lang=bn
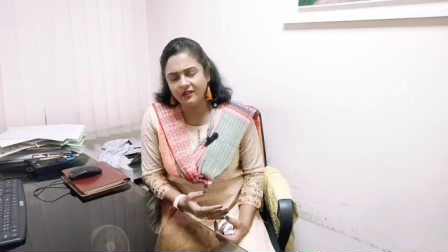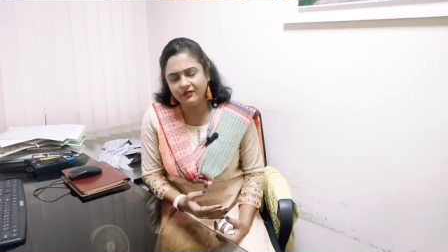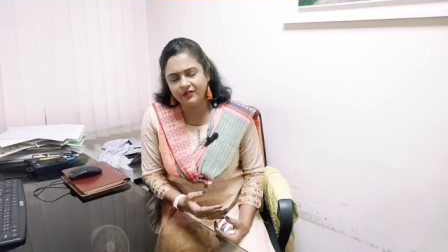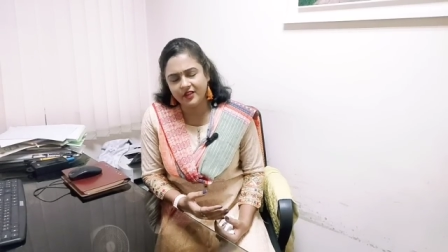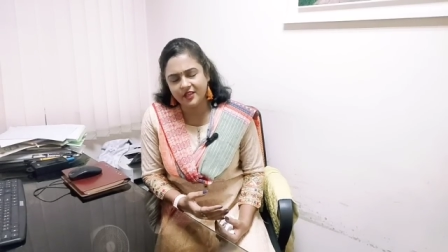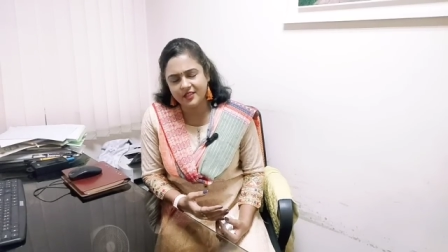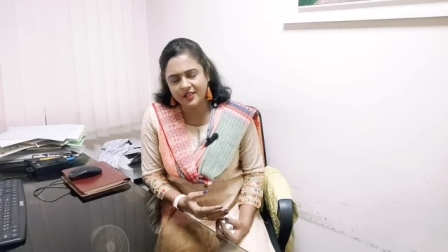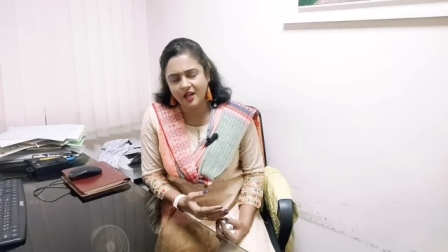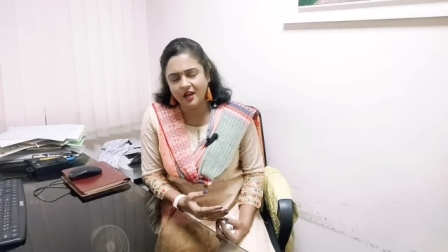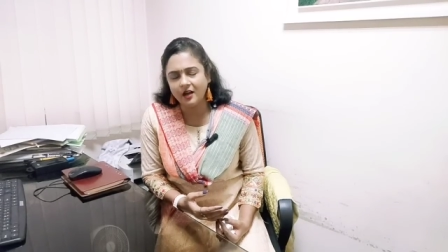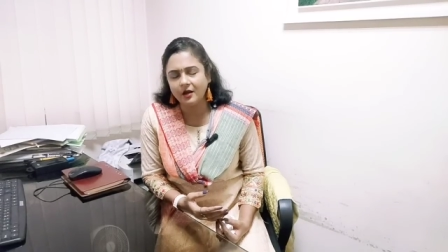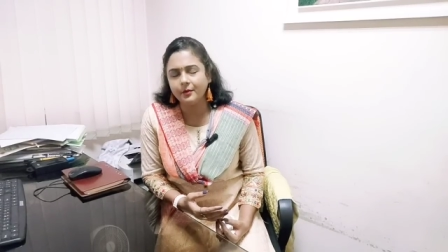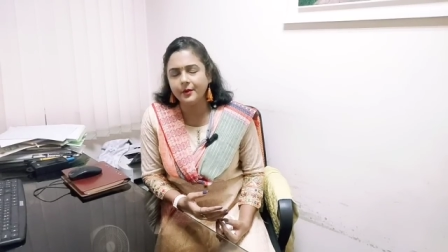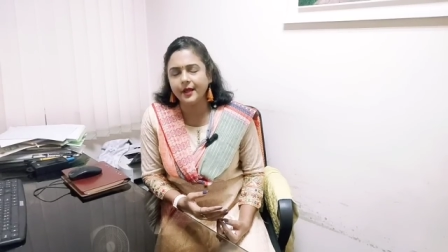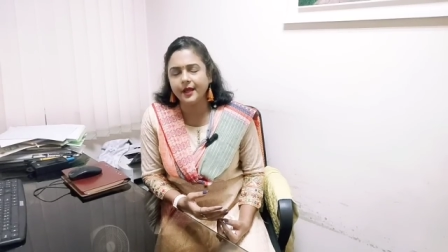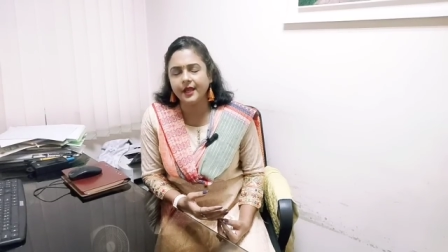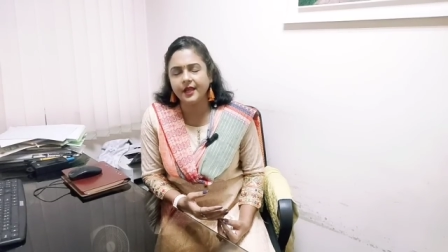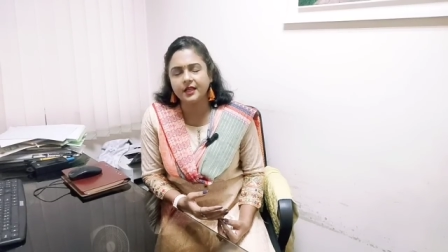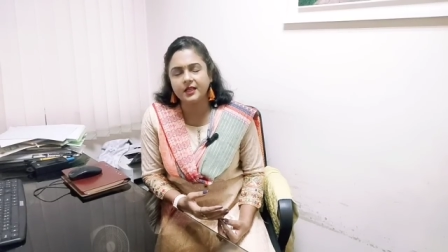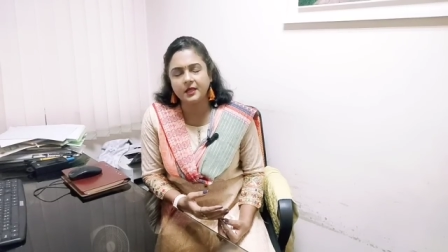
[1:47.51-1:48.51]
ভিসা হবে
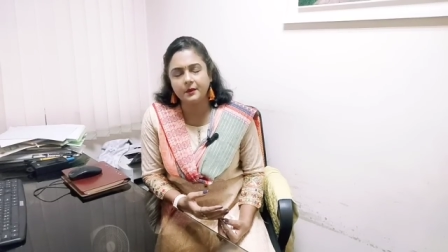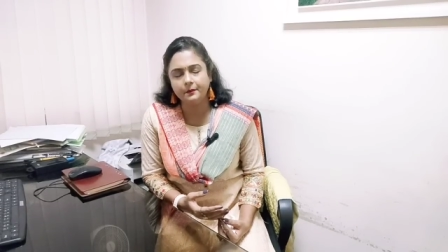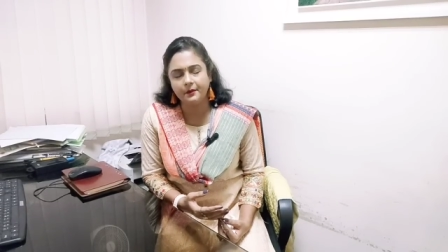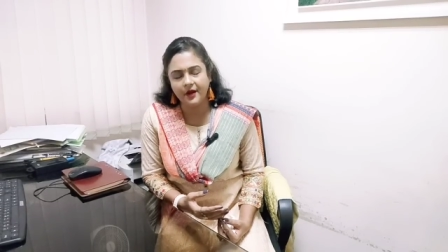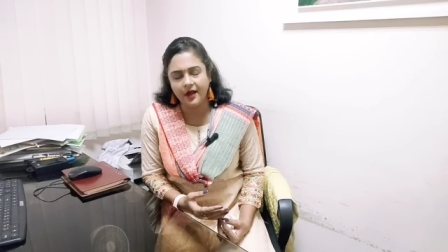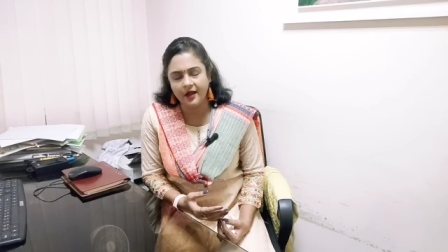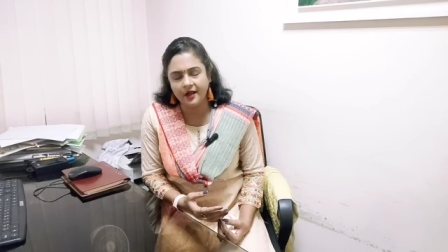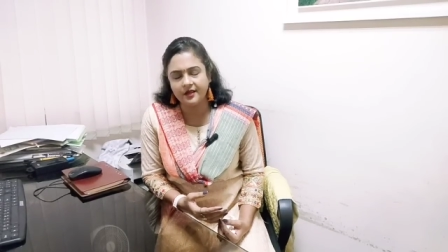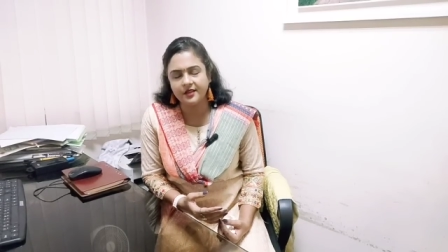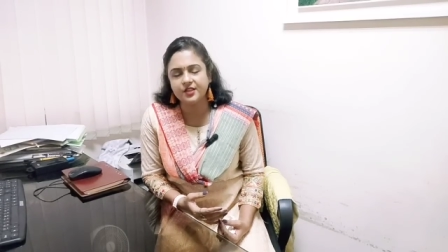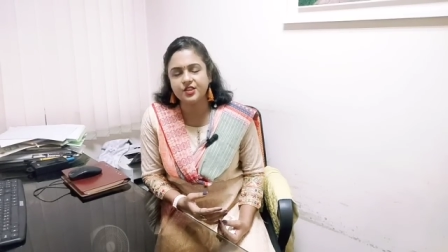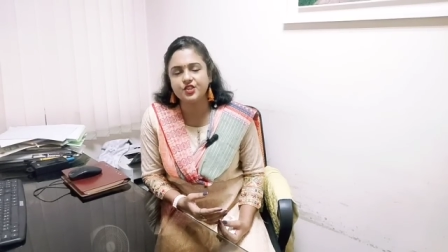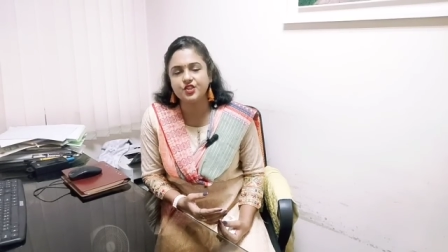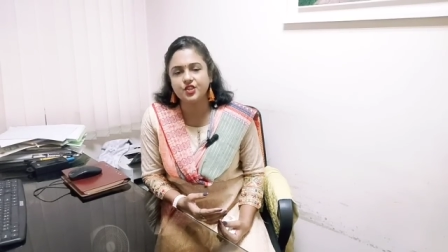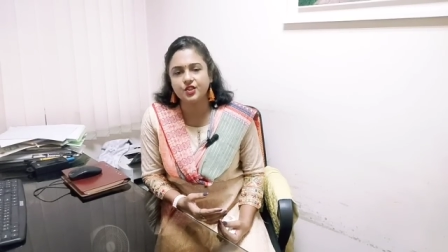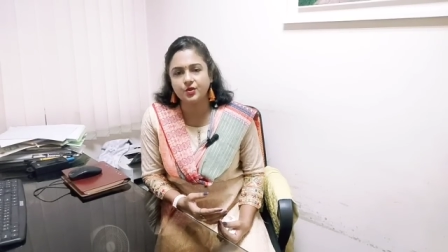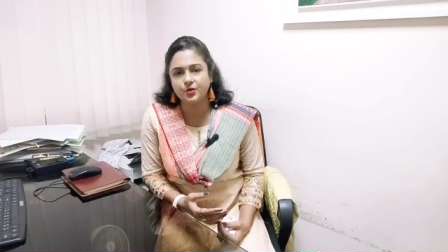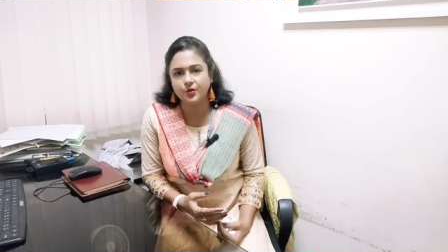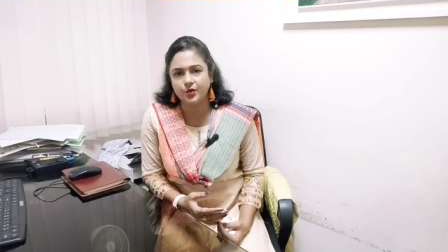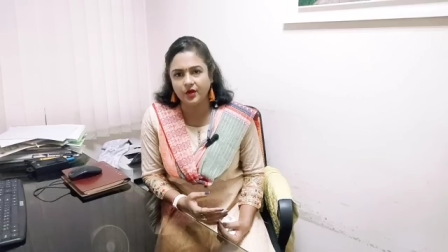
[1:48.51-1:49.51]
এটি প্রায়
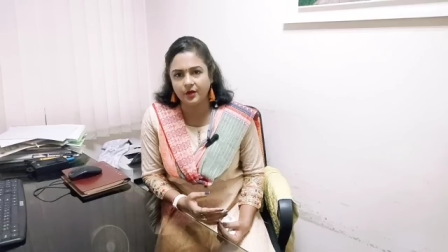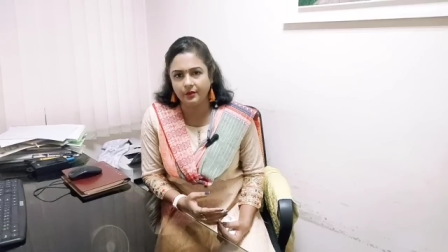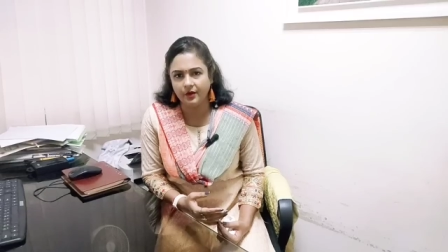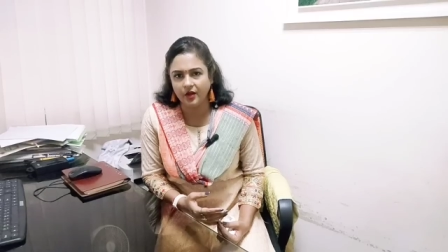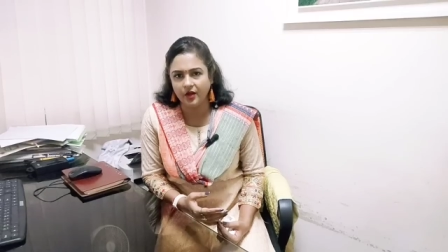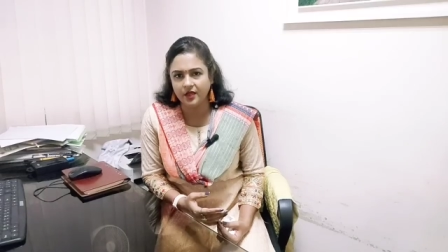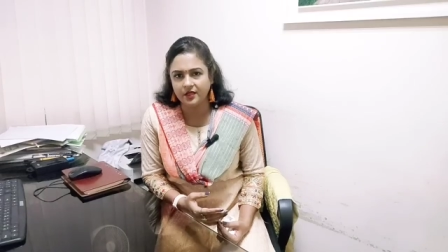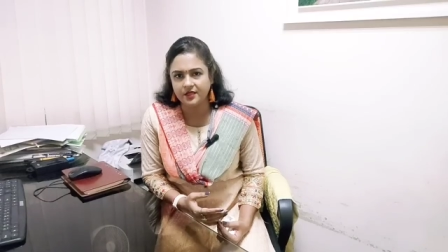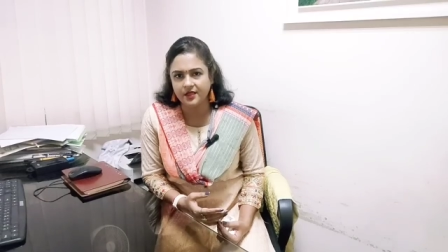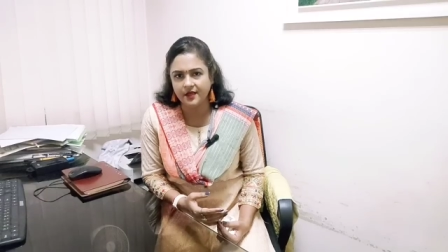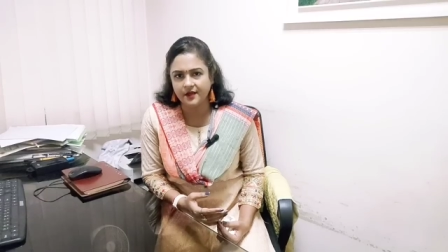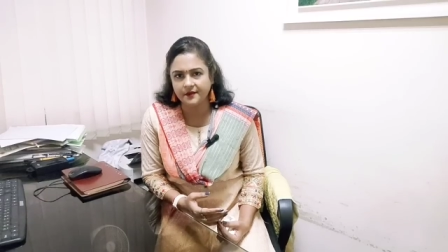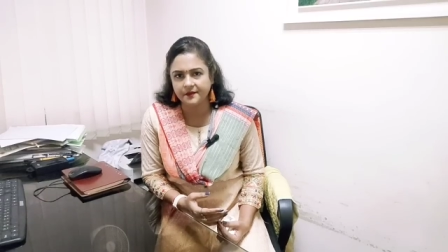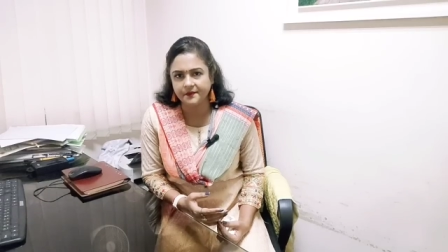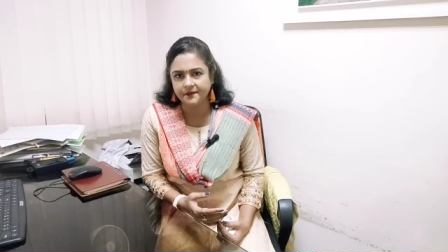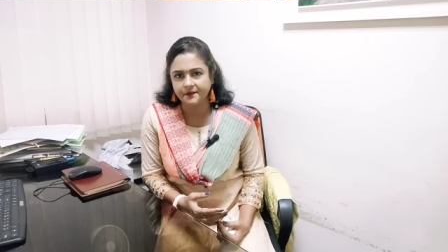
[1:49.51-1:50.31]
নিশ্চিত করে বলা যায়